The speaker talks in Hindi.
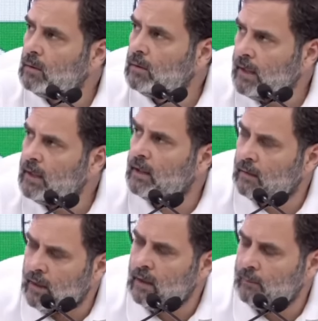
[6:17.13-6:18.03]
देखिए
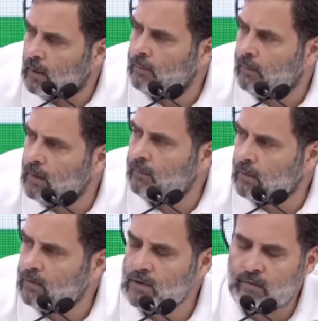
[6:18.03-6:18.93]
नहीं मैं मैं, मैं
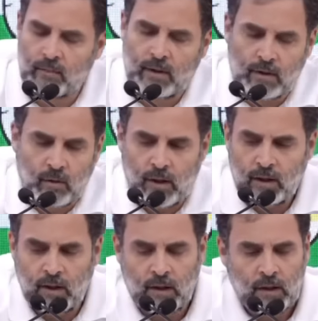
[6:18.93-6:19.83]
इसका जवाब देता हूँ
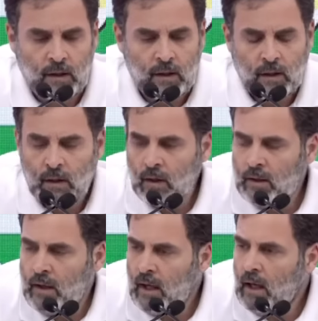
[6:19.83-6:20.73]
देखिए
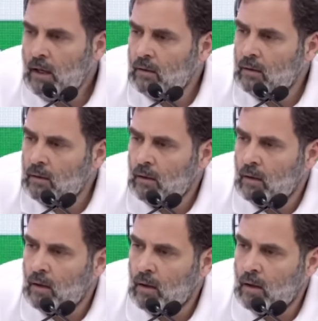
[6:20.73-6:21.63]
ये
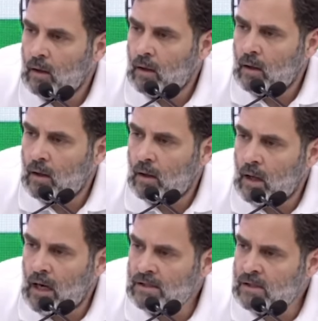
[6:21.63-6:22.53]

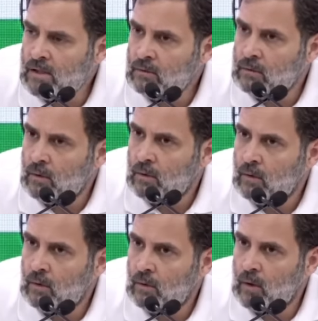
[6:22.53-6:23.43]
कास्ट
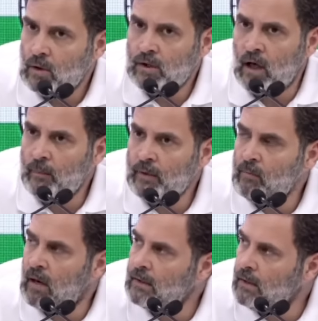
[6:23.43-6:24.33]
और धर्म की
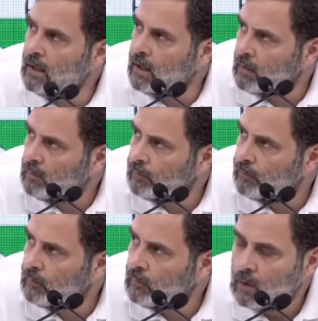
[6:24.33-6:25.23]
बात नहीं है
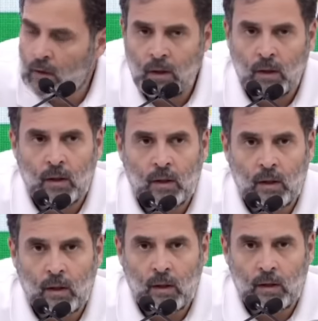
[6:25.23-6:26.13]

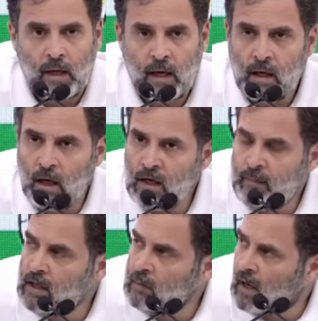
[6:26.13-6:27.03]
ये
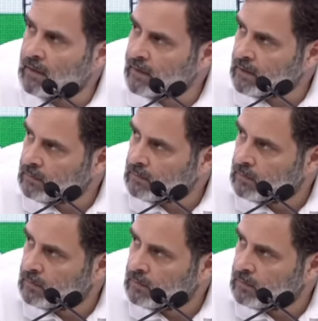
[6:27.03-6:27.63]
गरीबी की बात है